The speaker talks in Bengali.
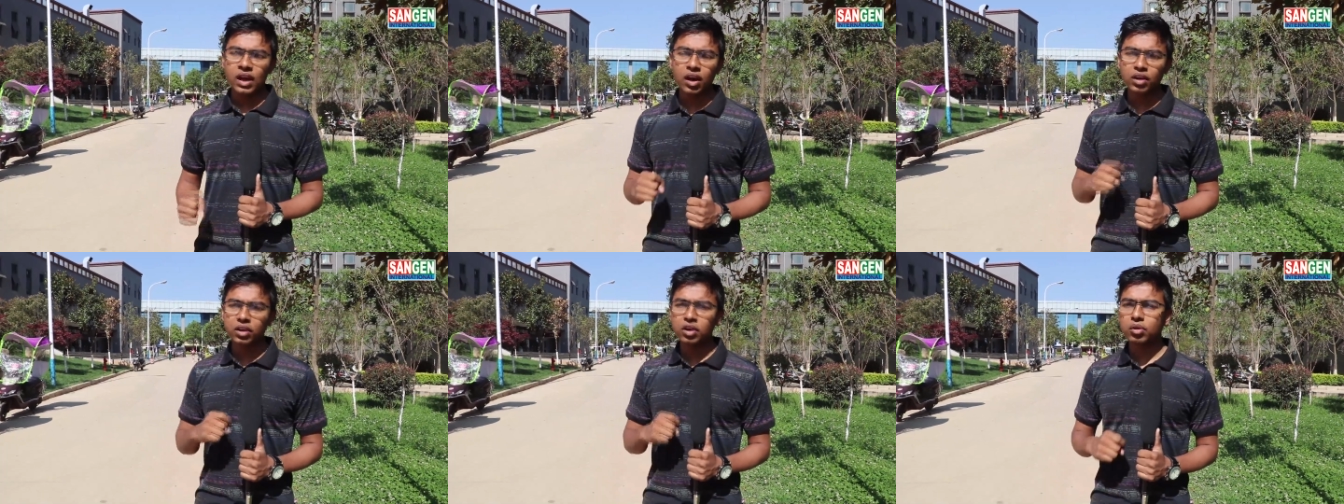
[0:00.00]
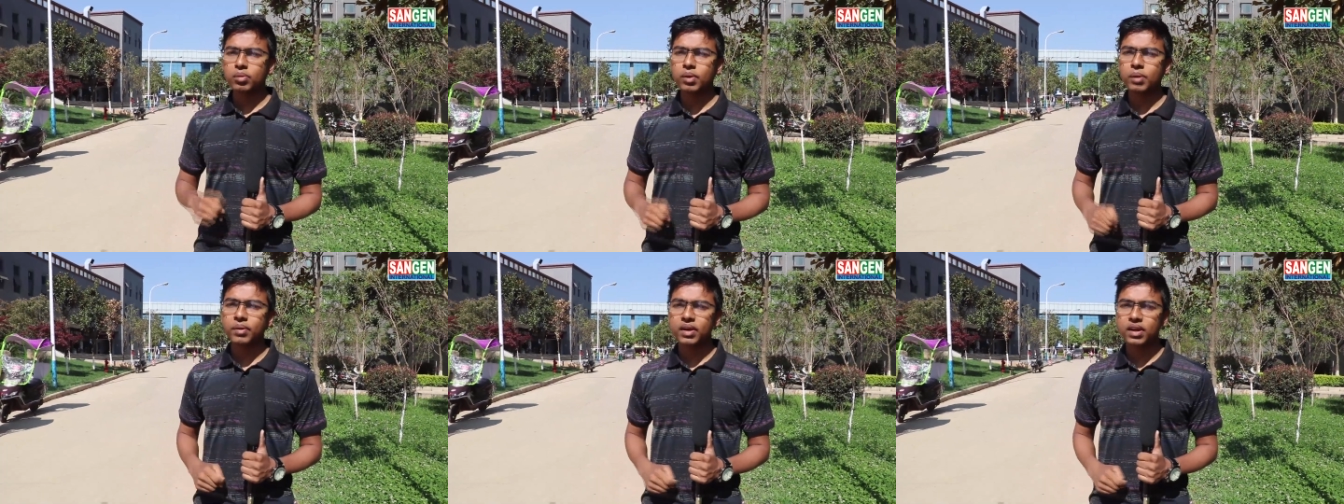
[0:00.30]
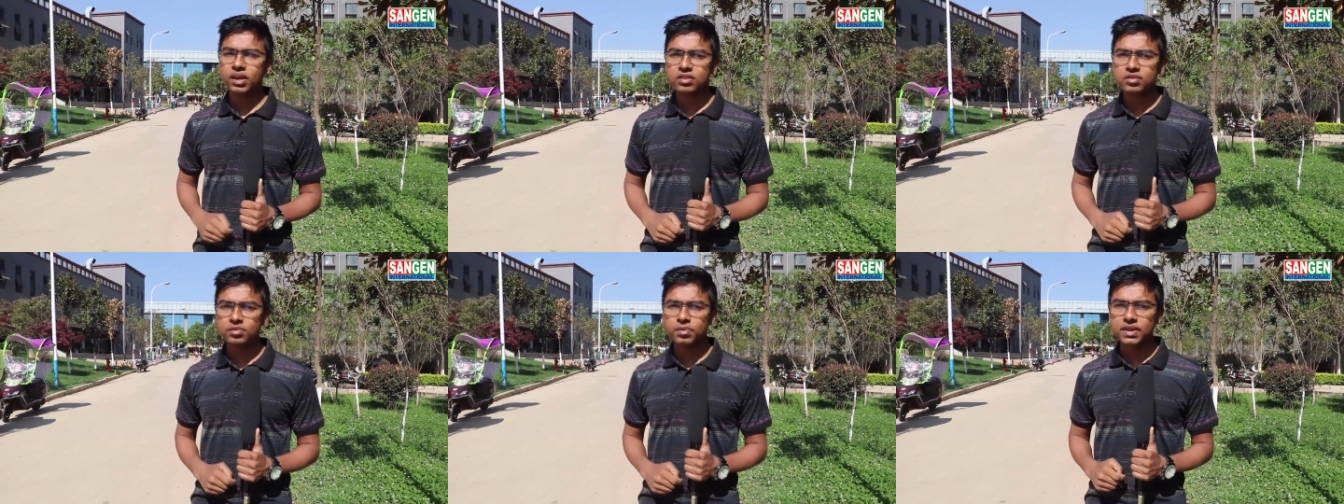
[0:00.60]
খাওয়া দাওয়ার
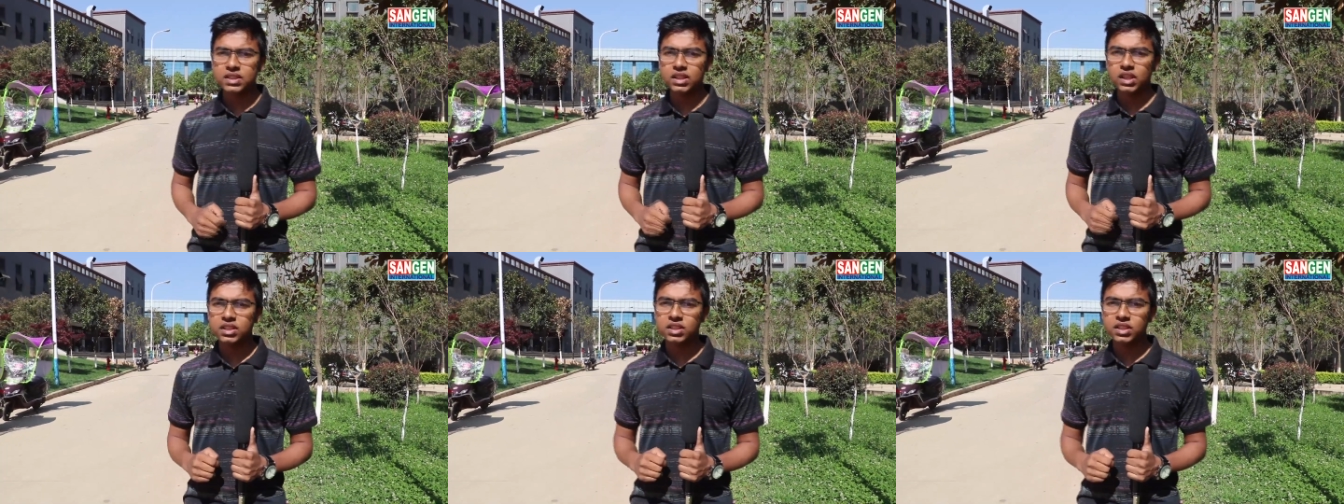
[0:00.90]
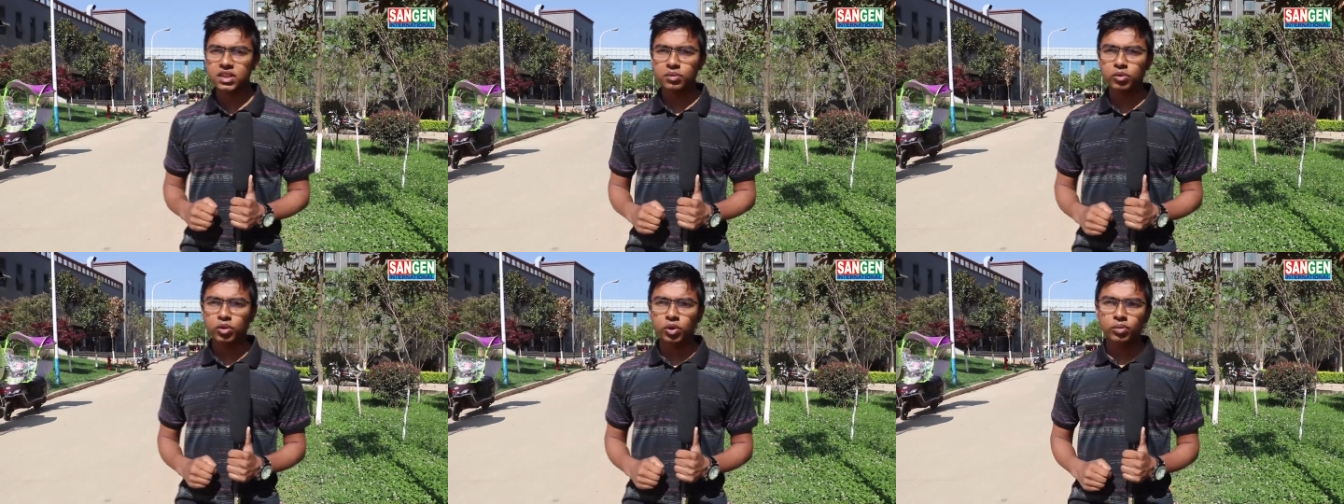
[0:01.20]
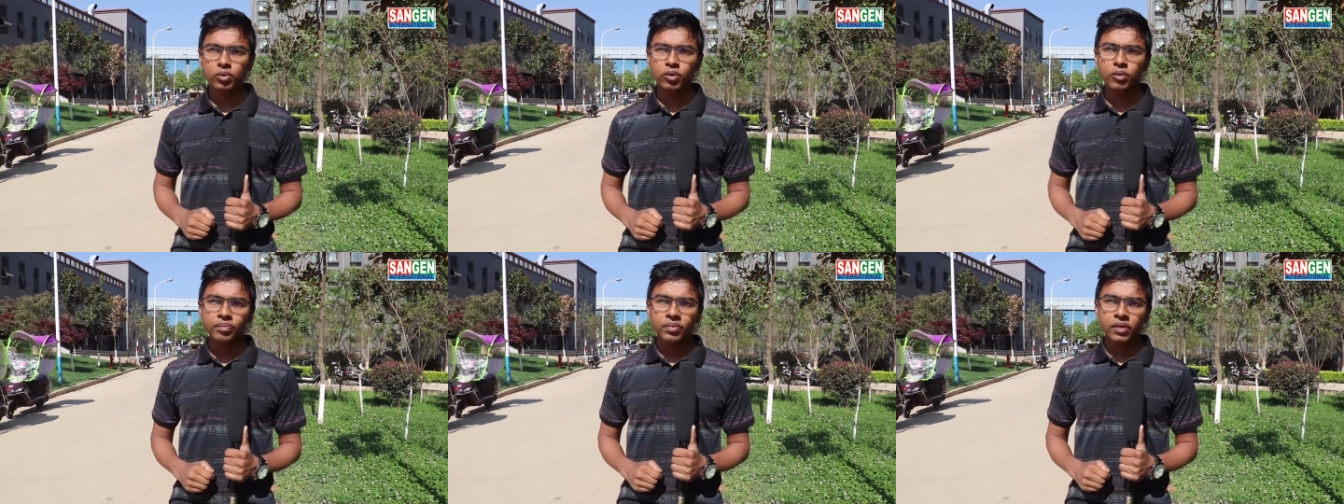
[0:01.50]
ব্যাপারটা স্পেশালি যেটা
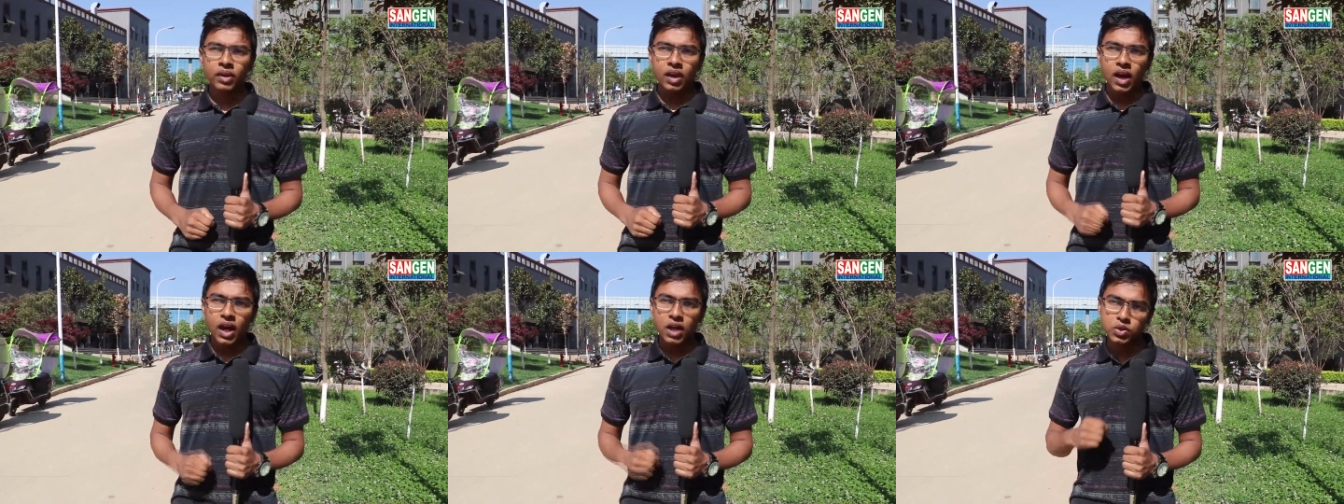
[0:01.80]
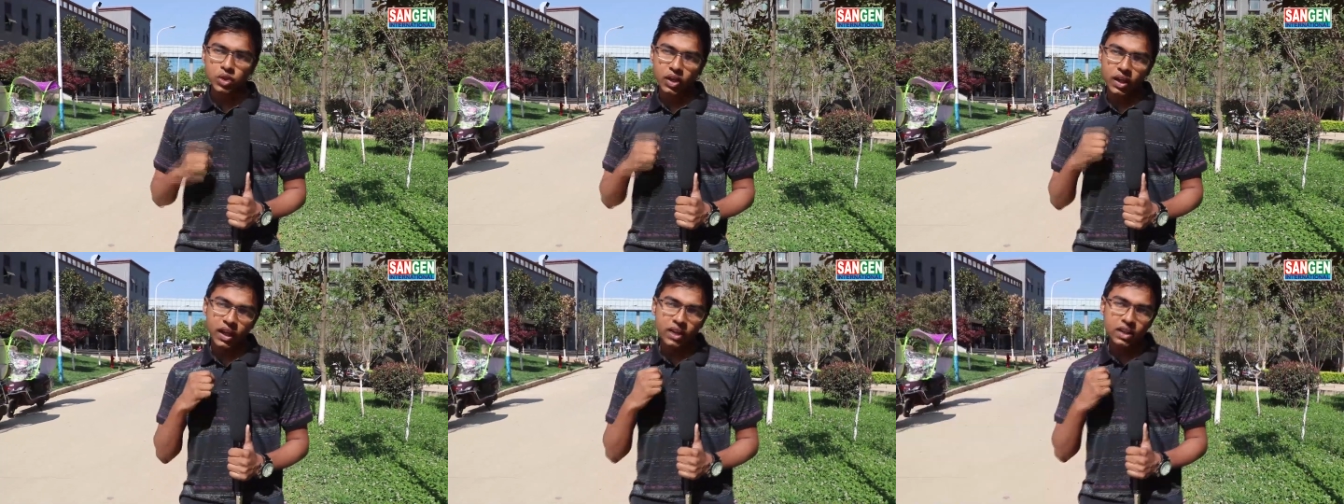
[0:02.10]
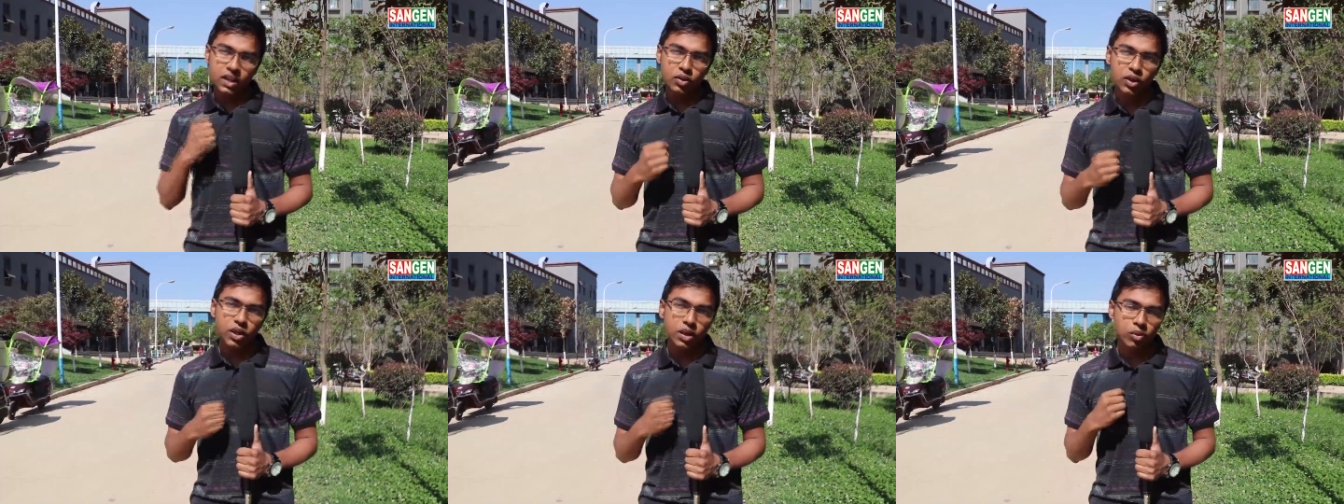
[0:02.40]
বলবো আসলে
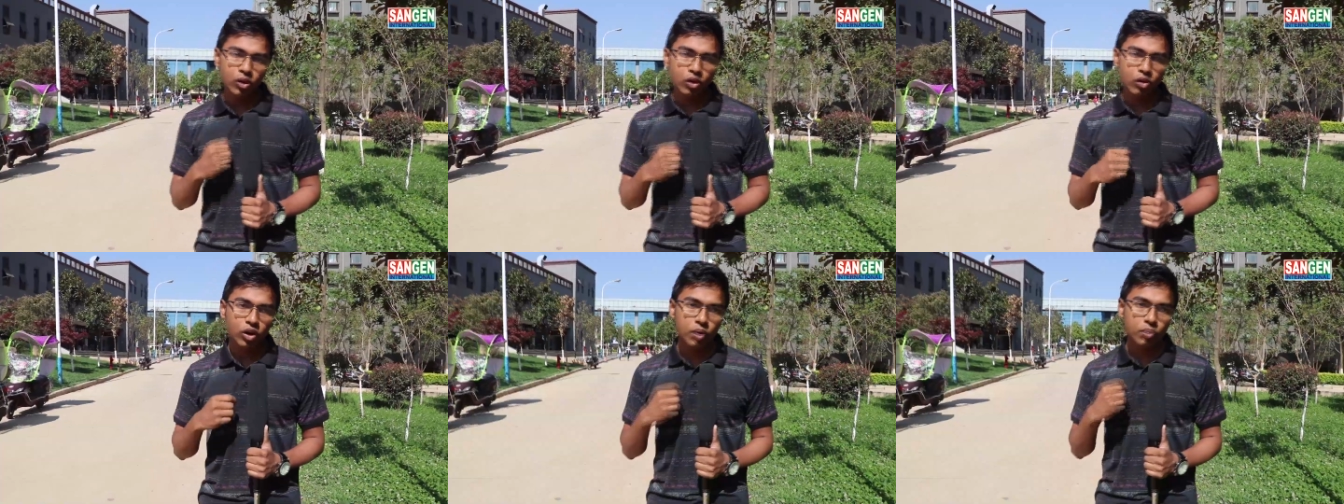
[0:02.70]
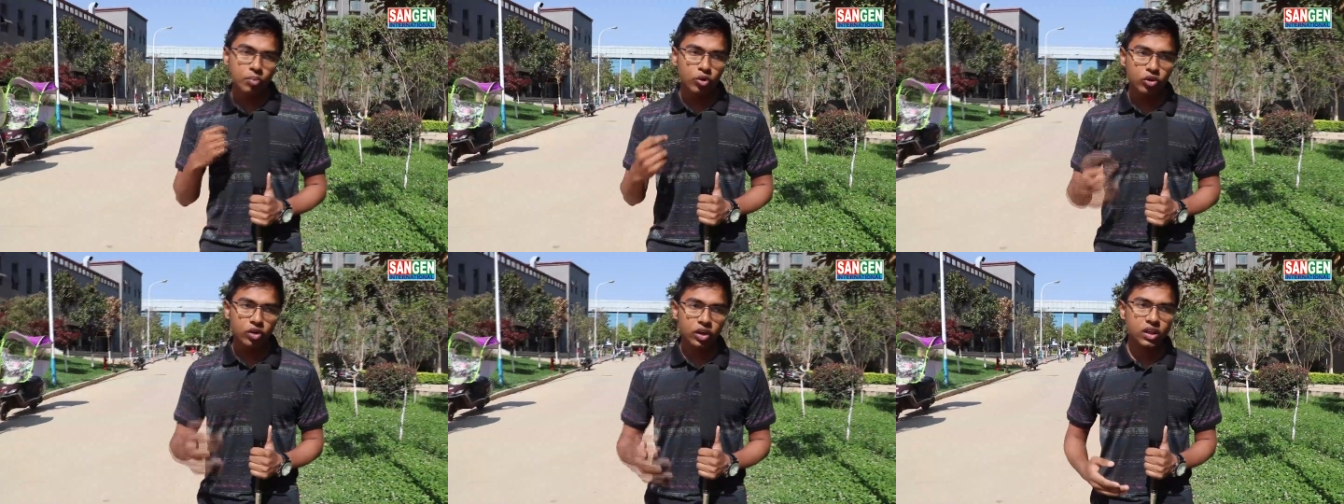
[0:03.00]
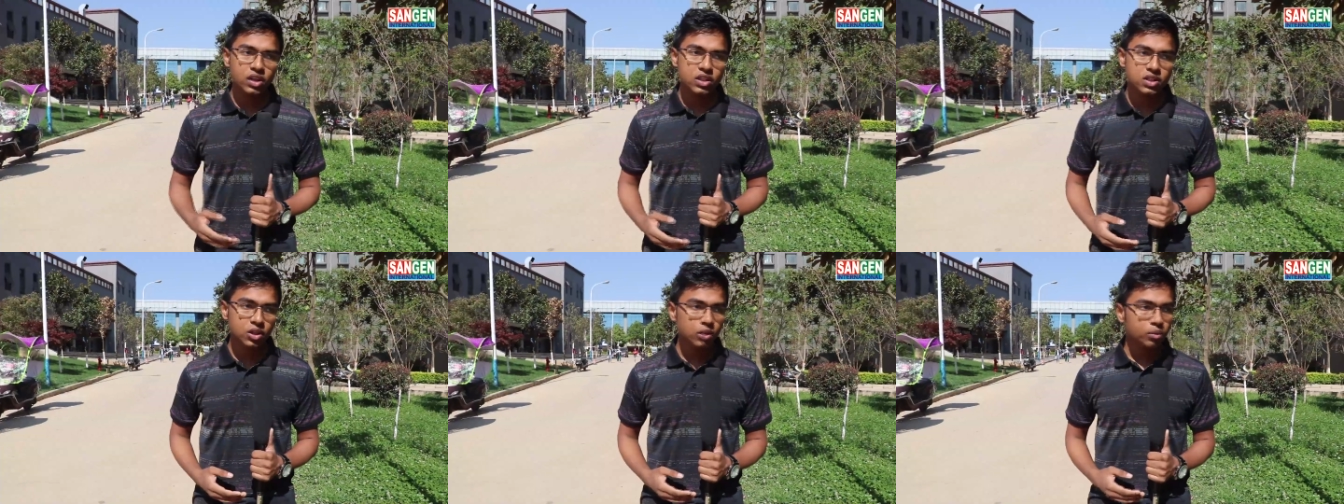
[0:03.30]
এটা নির্ভর করে
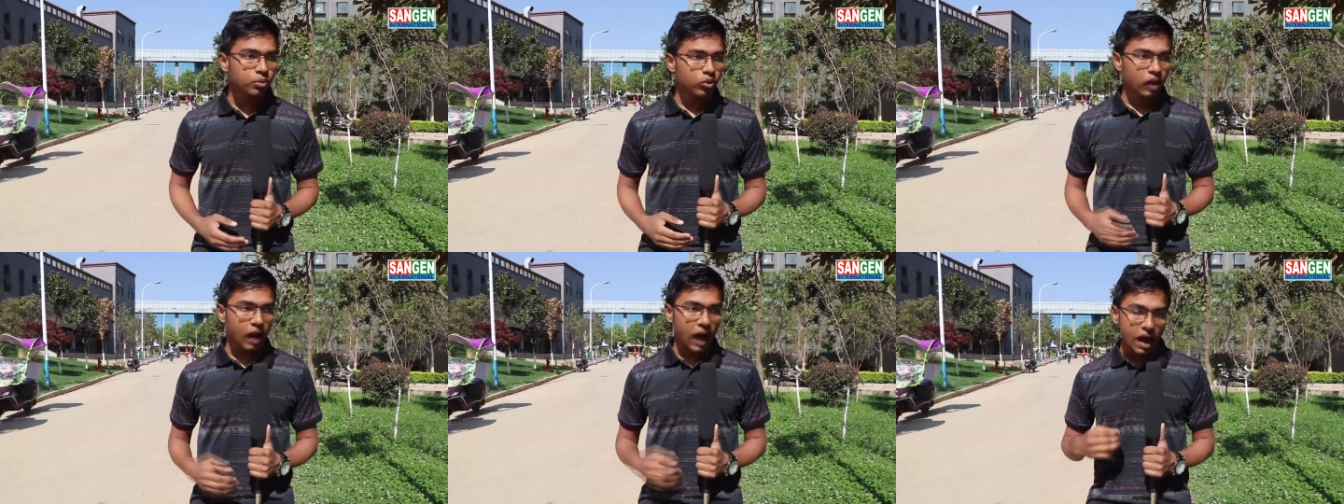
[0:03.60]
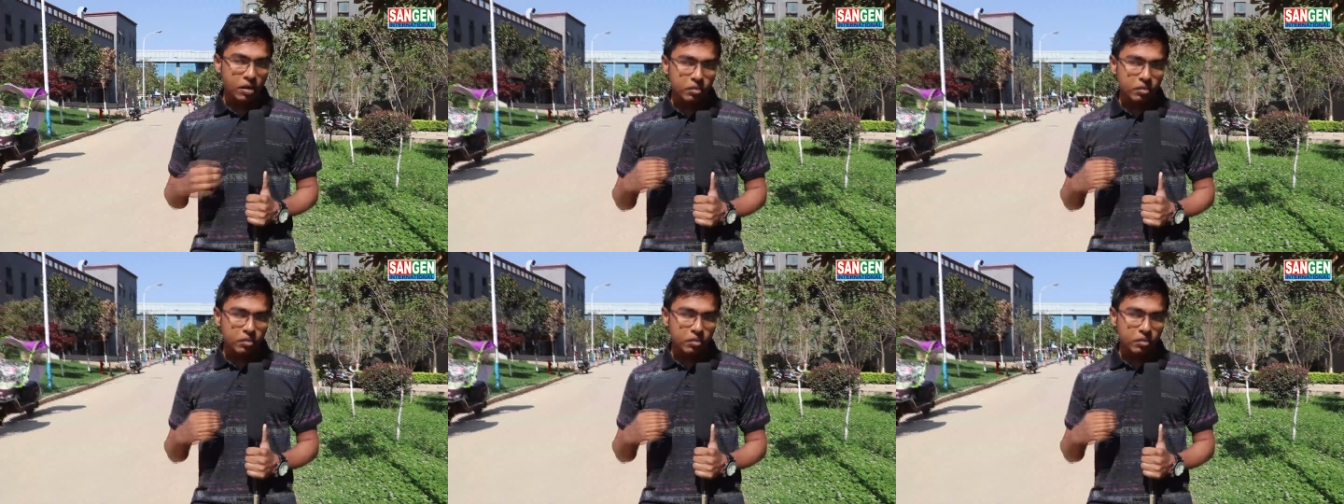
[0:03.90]
পুরোটাই নিজের ওপর